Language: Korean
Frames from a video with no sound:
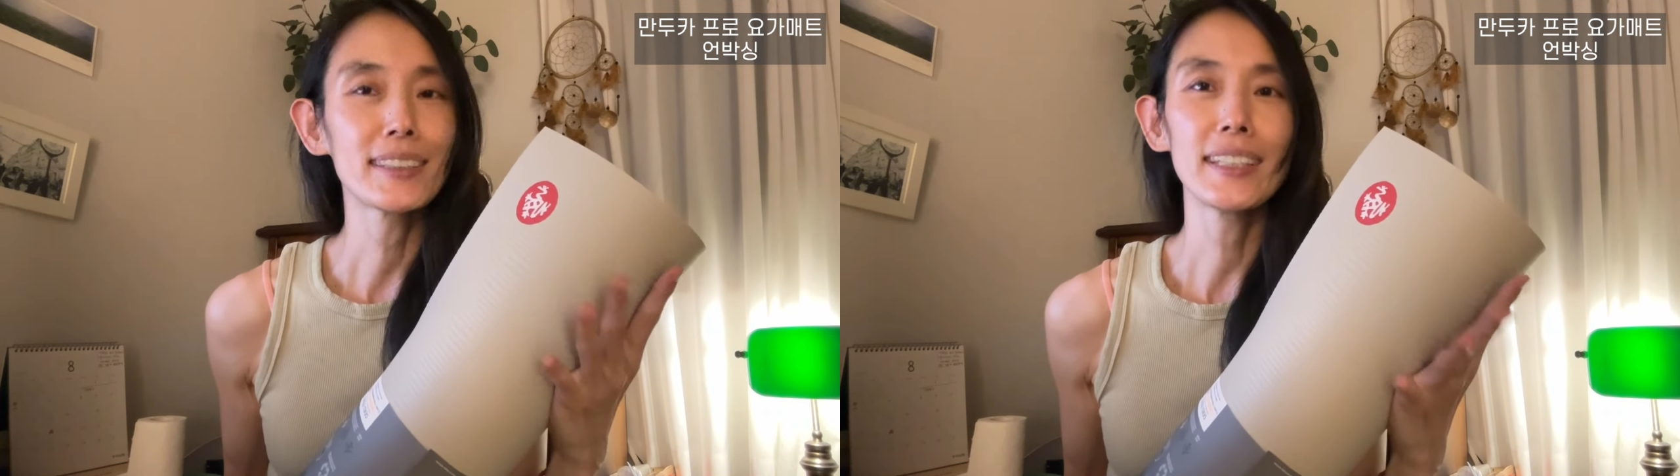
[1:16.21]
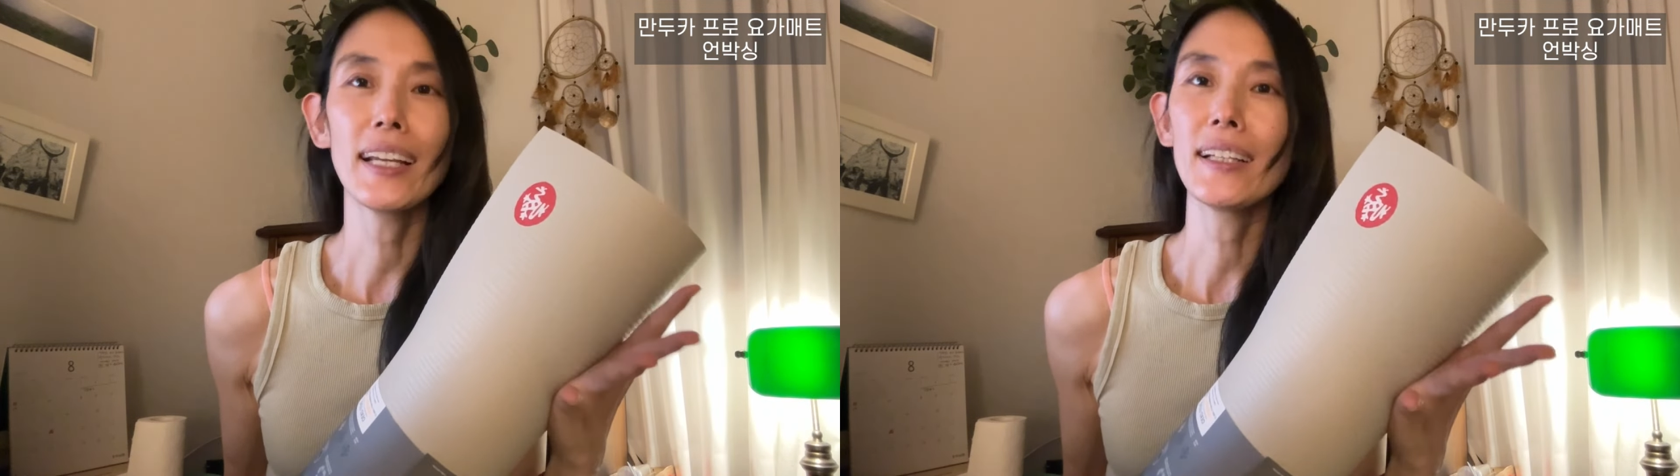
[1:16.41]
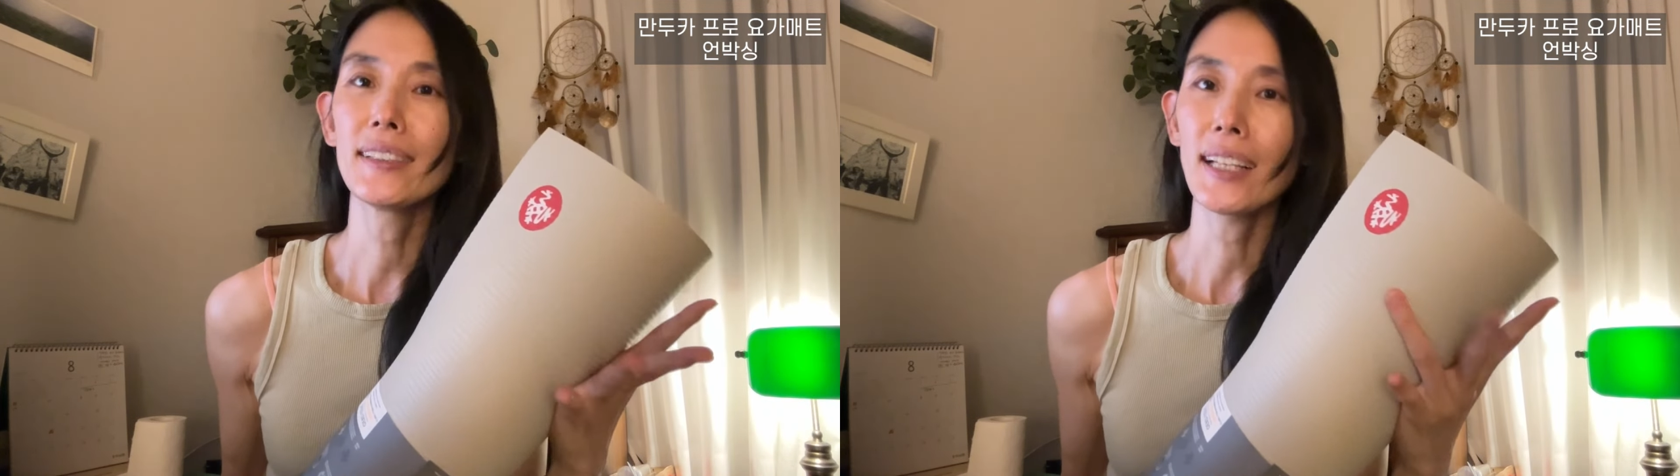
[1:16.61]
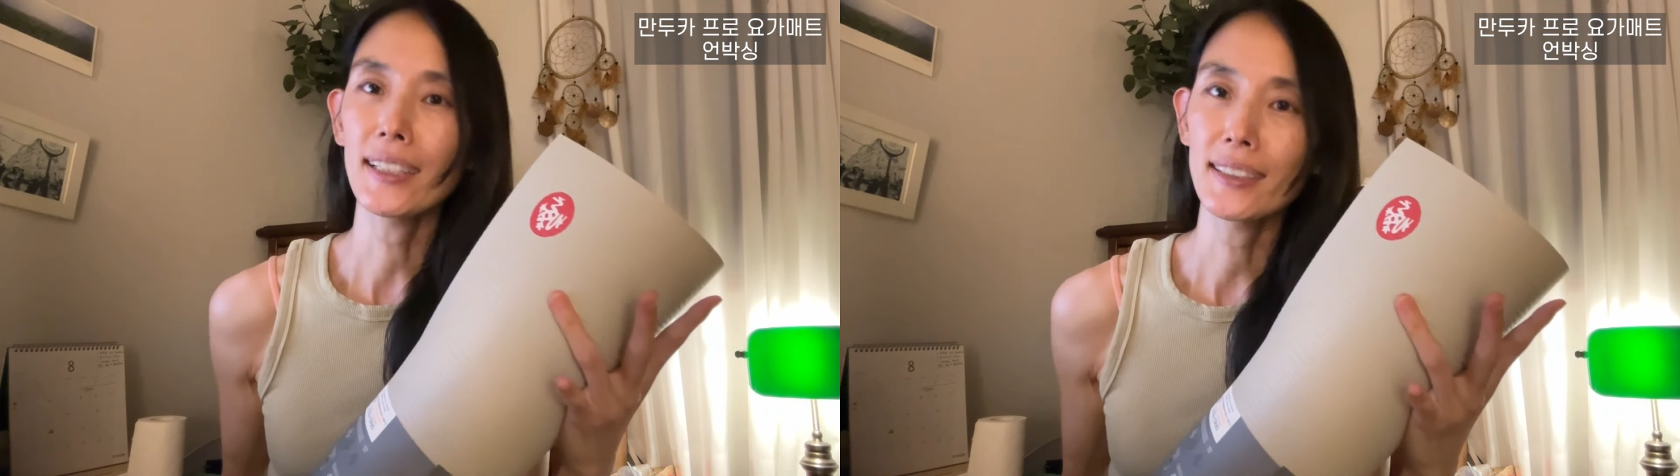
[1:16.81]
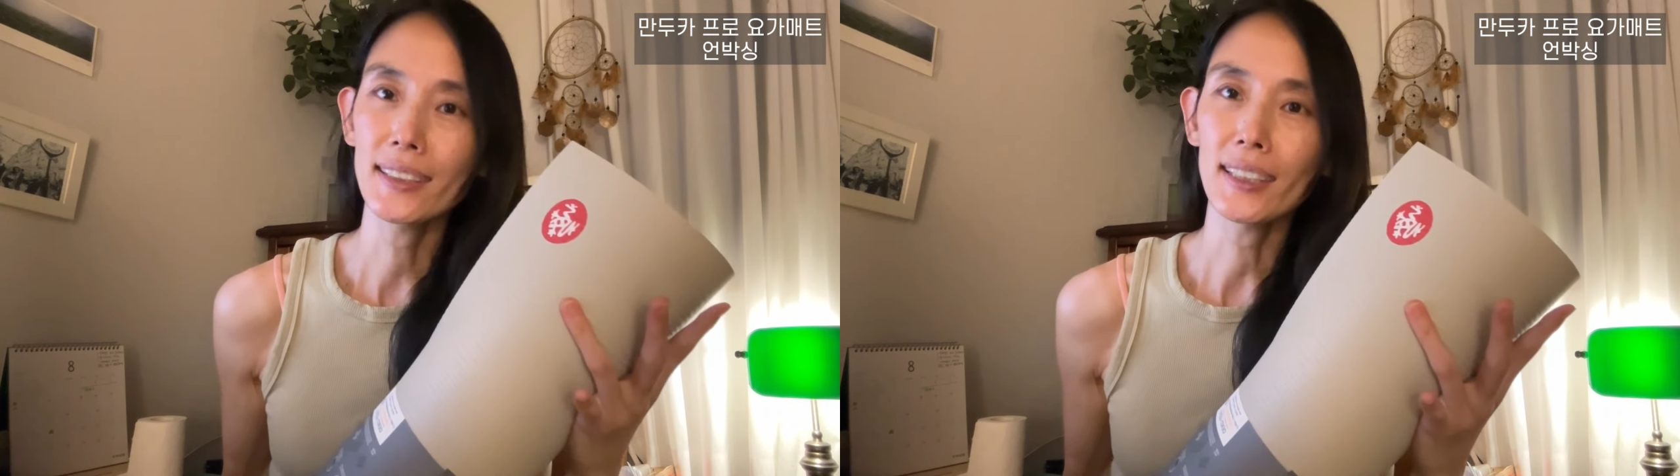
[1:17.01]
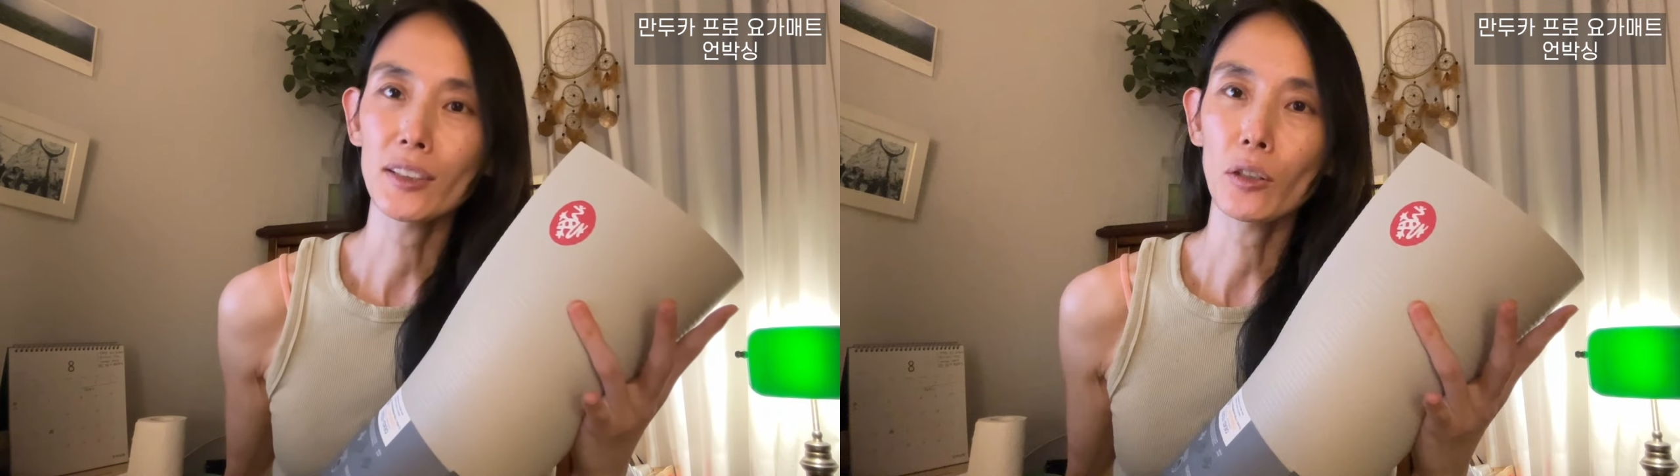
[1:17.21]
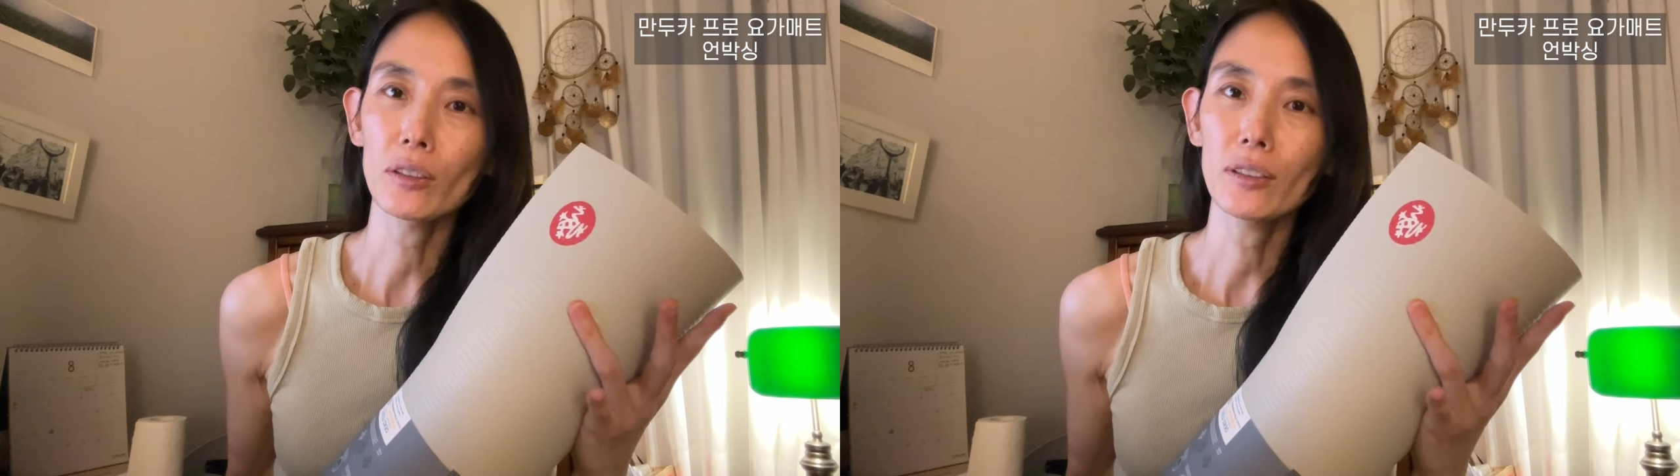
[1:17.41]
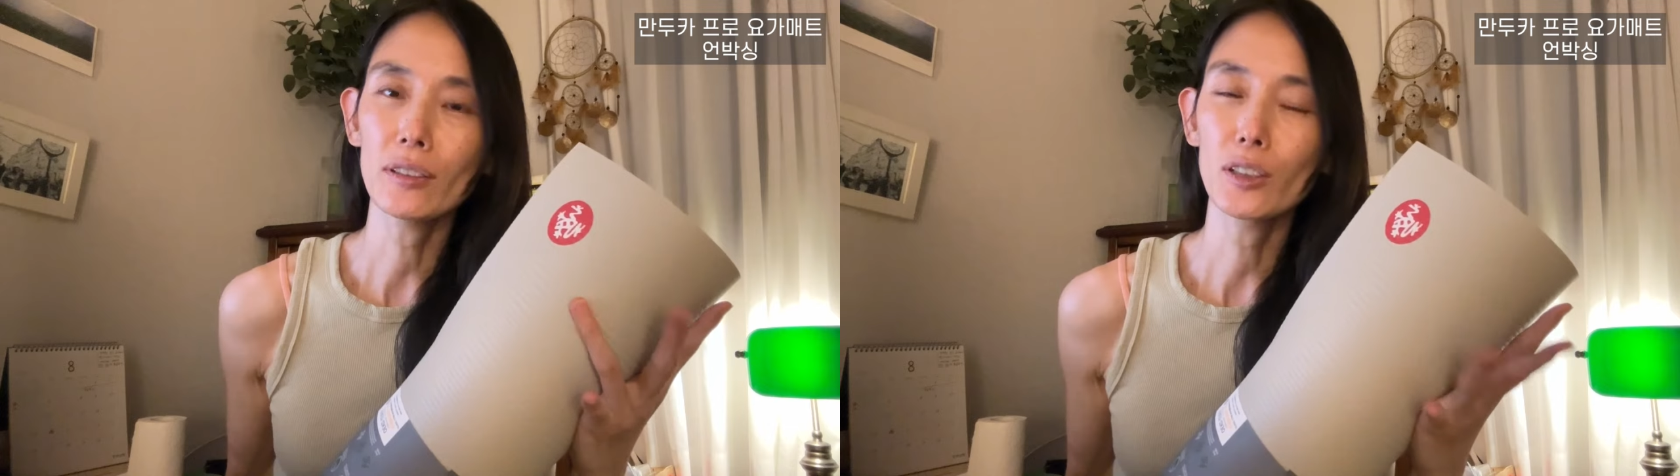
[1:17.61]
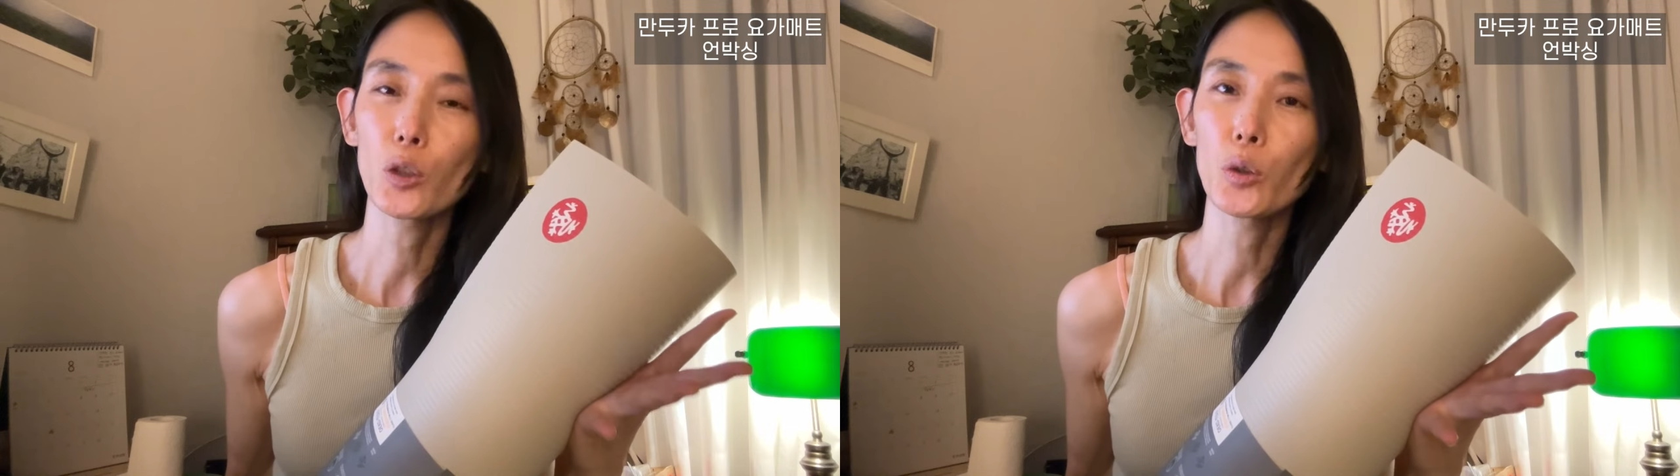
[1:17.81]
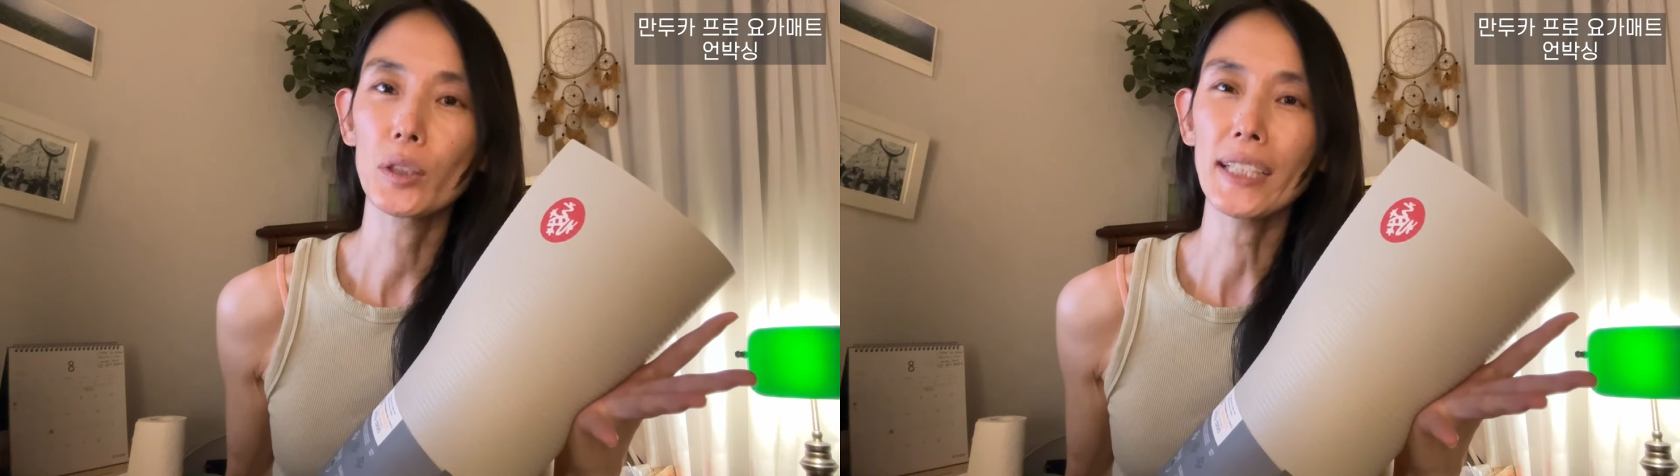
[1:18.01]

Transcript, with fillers: 그레이를 살짝 섞은 그리고